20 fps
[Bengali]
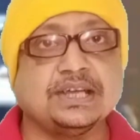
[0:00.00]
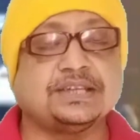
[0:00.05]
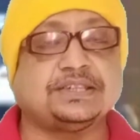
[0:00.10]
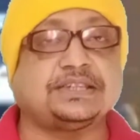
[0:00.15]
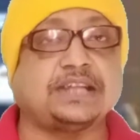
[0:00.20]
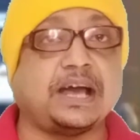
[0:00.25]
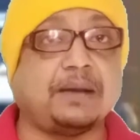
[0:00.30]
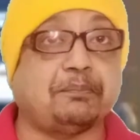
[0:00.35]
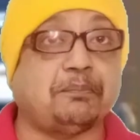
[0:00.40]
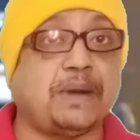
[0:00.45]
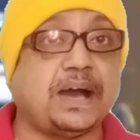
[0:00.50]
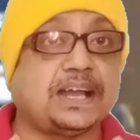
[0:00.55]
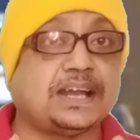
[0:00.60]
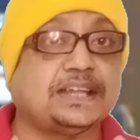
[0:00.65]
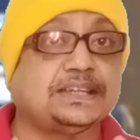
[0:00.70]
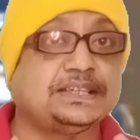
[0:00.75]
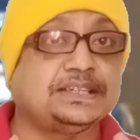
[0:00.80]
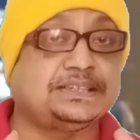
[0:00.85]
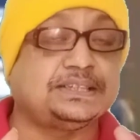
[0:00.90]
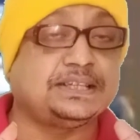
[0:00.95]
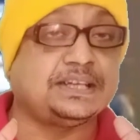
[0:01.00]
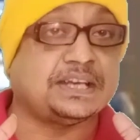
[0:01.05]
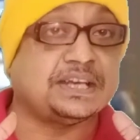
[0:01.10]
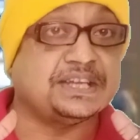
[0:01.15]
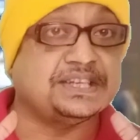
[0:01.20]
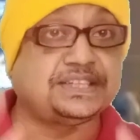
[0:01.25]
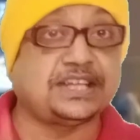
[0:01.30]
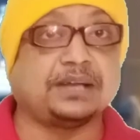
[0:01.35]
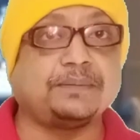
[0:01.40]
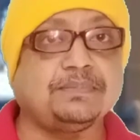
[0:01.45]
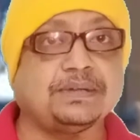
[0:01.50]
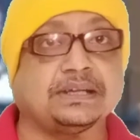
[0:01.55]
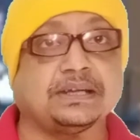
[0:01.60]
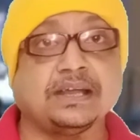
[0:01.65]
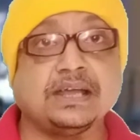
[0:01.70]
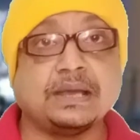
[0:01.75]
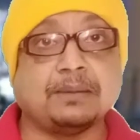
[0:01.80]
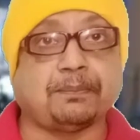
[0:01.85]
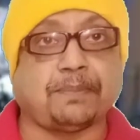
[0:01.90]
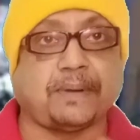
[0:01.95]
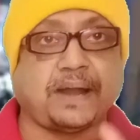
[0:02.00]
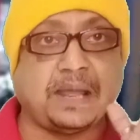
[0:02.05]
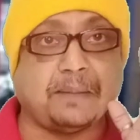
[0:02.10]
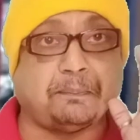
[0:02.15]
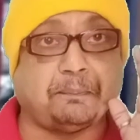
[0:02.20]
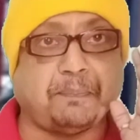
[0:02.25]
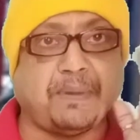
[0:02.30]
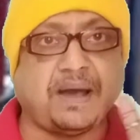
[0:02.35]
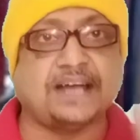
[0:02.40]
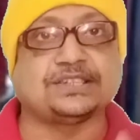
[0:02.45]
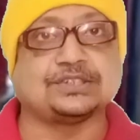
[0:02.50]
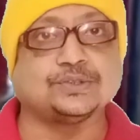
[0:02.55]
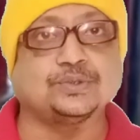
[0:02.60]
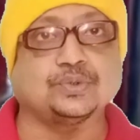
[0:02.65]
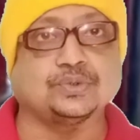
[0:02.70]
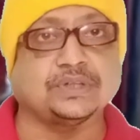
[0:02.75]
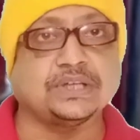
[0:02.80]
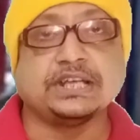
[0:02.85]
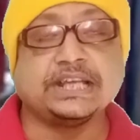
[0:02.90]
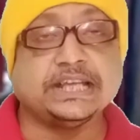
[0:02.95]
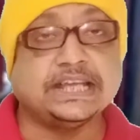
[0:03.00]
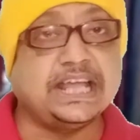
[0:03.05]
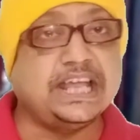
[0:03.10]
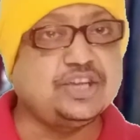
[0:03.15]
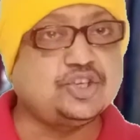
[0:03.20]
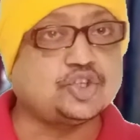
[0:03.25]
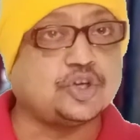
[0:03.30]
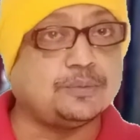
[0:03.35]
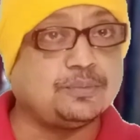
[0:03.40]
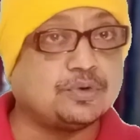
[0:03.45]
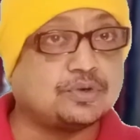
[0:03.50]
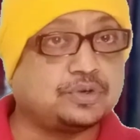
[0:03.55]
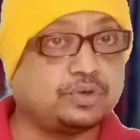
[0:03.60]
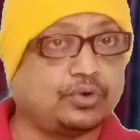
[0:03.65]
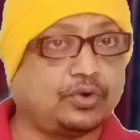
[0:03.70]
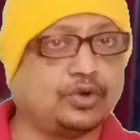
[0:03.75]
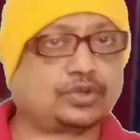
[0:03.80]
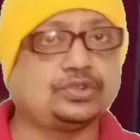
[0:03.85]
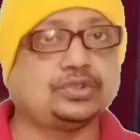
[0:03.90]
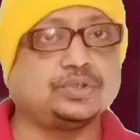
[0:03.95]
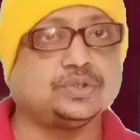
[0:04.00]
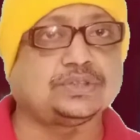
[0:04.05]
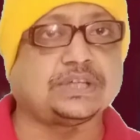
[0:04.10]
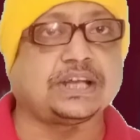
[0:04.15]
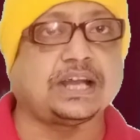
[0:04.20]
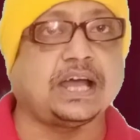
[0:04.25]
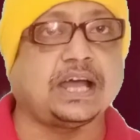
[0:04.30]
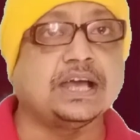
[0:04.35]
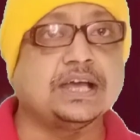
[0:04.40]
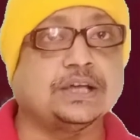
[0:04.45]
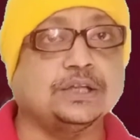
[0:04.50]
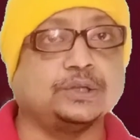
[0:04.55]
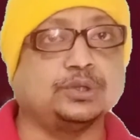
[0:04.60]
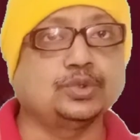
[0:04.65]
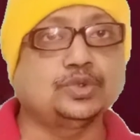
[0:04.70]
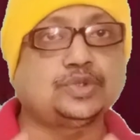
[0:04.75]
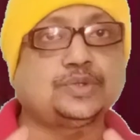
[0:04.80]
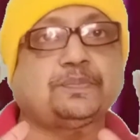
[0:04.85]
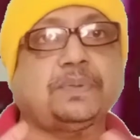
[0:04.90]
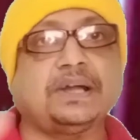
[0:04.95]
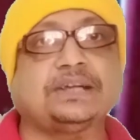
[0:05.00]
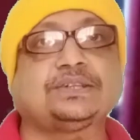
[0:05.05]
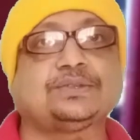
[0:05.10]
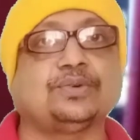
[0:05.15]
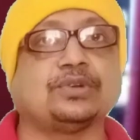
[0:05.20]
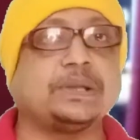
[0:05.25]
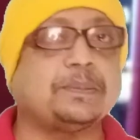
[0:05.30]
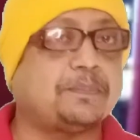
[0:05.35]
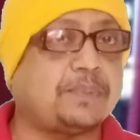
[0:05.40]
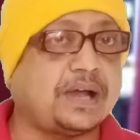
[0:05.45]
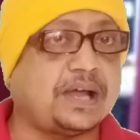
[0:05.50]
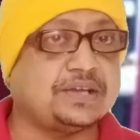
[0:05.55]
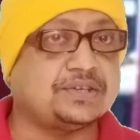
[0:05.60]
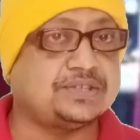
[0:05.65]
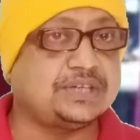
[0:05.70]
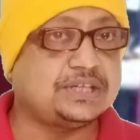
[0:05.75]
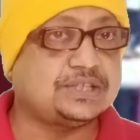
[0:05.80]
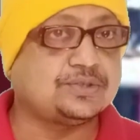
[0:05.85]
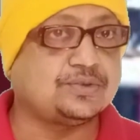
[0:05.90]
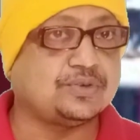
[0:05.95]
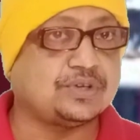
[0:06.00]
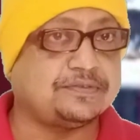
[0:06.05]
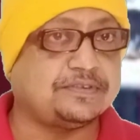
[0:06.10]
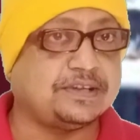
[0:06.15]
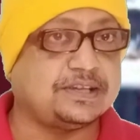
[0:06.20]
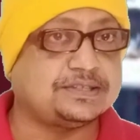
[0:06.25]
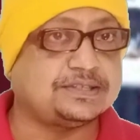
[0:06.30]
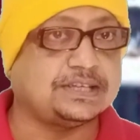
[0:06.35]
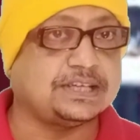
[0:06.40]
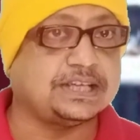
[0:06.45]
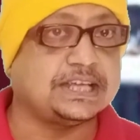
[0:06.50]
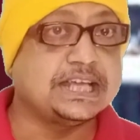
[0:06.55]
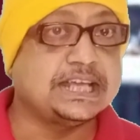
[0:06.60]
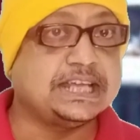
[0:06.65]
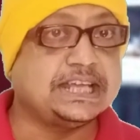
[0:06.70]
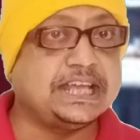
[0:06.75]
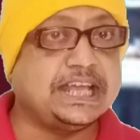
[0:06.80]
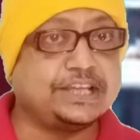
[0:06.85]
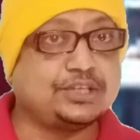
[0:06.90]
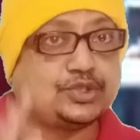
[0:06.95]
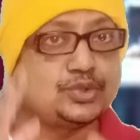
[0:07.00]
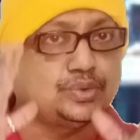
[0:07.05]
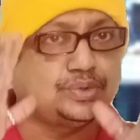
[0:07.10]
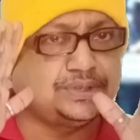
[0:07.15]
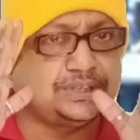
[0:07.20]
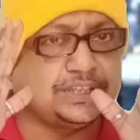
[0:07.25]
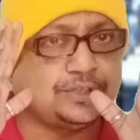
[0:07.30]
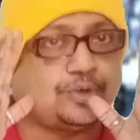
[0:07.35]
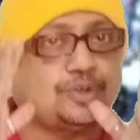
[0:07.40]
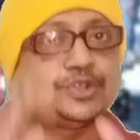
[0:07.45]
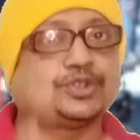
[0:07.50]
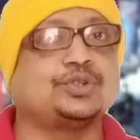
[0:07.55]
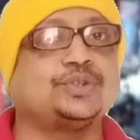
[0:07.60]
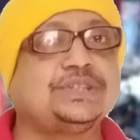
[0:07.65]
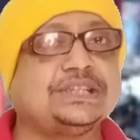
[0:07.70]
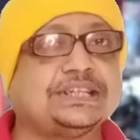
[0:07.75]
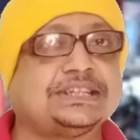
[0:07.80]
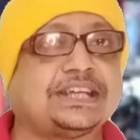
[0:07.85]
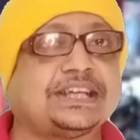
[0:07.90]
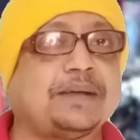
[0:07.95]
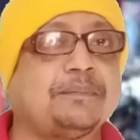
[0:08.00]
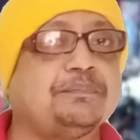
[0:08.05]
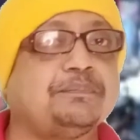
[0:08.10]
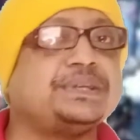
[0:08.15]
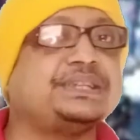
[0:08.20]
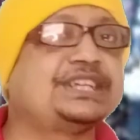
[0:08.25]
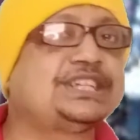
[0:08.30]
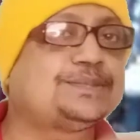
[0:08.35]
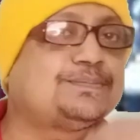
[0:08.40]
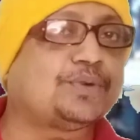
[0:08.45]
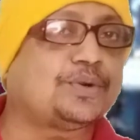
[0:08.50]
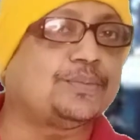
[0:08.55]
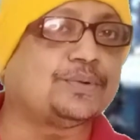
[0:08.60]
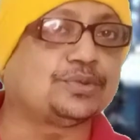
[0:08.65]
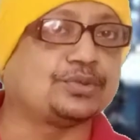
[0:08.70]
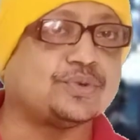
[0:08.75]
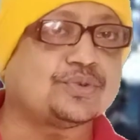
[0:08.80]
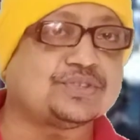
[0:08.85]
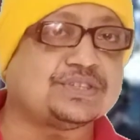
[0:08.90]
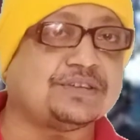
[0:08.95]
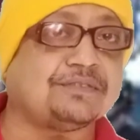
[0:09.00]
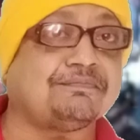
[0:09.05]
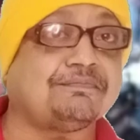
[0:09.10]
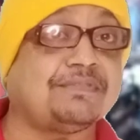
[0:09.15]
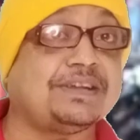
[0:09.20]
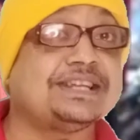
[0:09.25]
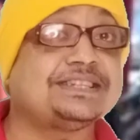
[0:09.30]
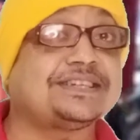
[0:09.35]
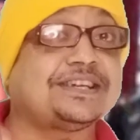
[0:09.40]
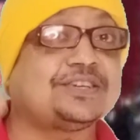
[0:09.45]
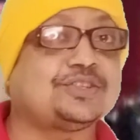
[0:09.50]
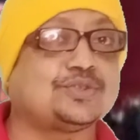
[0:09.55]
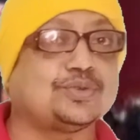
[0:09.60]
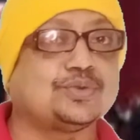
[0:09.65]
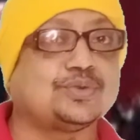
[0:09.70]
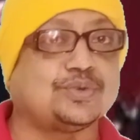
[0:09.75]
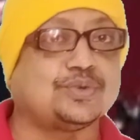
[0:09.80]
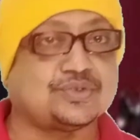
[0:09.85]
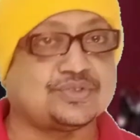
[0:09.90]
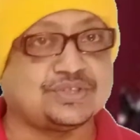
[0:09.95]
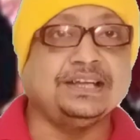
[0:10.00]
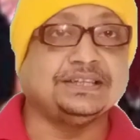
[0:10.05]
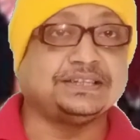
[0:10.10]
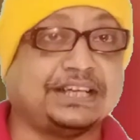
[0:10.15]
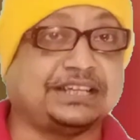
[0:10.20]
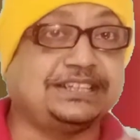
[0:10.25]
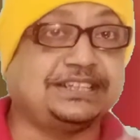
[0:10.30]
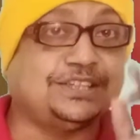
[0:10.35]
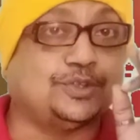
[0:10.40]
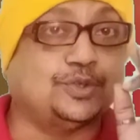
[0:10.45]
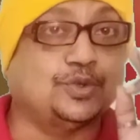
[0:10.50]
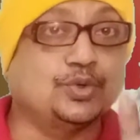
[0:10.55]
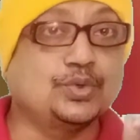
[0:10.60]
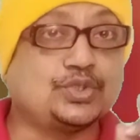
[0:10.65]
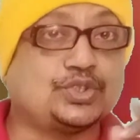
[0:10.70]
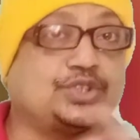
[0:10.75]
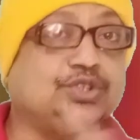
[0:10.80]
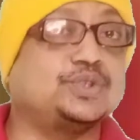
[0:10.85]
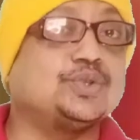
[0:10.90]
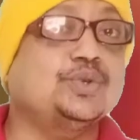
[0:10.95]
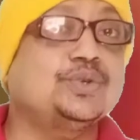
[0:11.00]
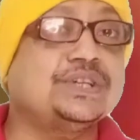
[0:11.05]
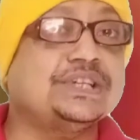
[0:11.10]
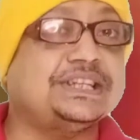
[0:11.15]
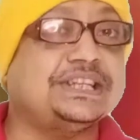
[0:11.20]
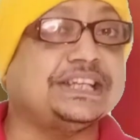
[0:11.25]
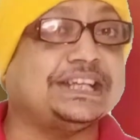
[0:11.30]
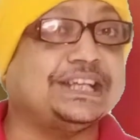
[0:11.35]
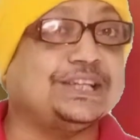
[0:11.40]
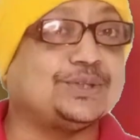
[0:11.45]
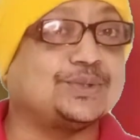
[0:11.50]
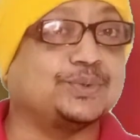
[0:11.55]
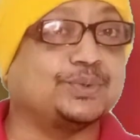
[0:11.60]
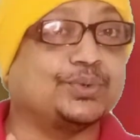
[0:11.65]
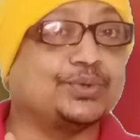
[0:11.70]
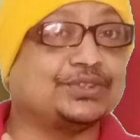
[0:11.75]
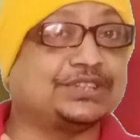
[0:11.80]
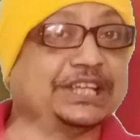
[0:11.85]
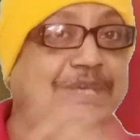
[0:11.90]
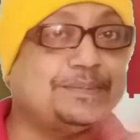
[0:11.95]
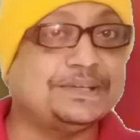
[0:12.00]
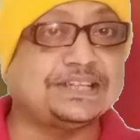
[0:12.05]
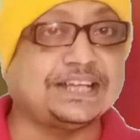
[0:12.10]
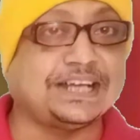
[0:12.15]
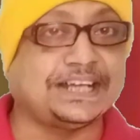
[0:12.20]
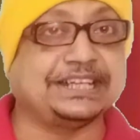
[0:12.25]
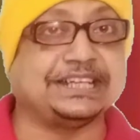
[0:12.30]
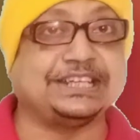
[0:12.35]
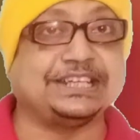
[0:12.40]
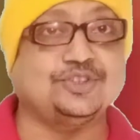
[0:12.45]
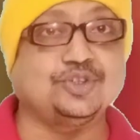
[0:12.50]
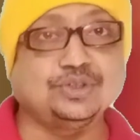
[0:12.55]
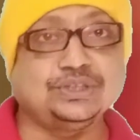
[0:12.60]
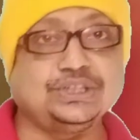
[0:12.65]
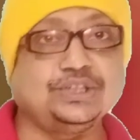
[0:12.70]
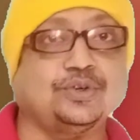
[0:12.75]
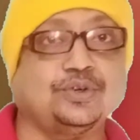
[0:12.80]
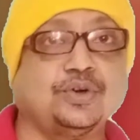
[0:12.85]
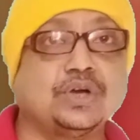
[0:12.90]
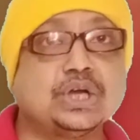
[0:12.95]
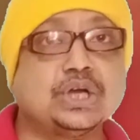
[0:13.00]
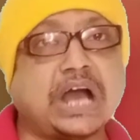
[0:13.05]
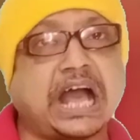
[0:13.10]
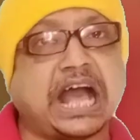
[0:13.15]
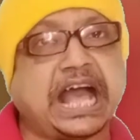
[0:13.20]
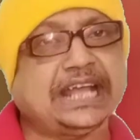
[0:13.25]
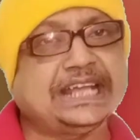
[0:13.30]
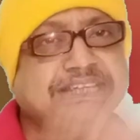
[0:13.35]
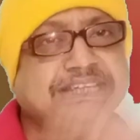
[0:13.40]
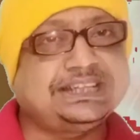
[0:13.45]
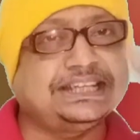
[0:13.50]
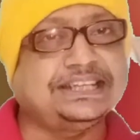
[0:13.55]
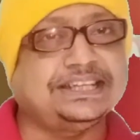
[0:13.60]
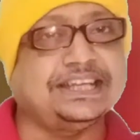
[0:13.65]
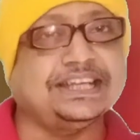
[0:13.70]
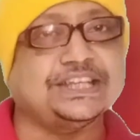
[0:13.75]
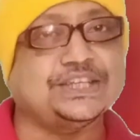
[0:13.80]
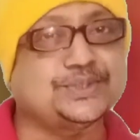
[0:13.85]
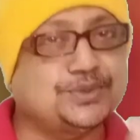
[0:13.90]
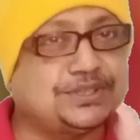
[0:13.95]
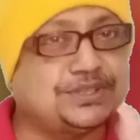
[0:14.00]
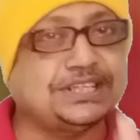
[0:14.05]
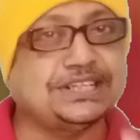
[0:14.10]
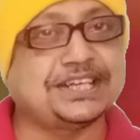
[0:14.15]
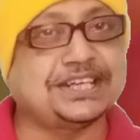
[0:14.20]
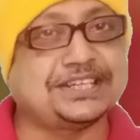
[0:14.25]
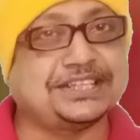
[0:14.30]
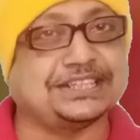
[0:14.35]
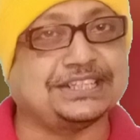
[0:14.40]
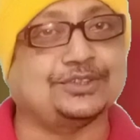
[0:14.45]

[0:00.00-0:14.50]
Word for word: তা বাংলাদেশের রিজার্ভের প্রায় পাঁচ গুণ এই সমগ্র অর্থ তারা লুটপাট করে প্রায় শেষ করে ফেলেছে এই যুদ্ধের অর্থ দিয়ে তারা বিদেশ ভ্রমণ করছে ফ্লেজার ট্যুর করছে তাদের ঘুষ দুর্নীতি কিন্তু থেমে থাকেনি যদিও আগে থেকে ইউক্রেন একটি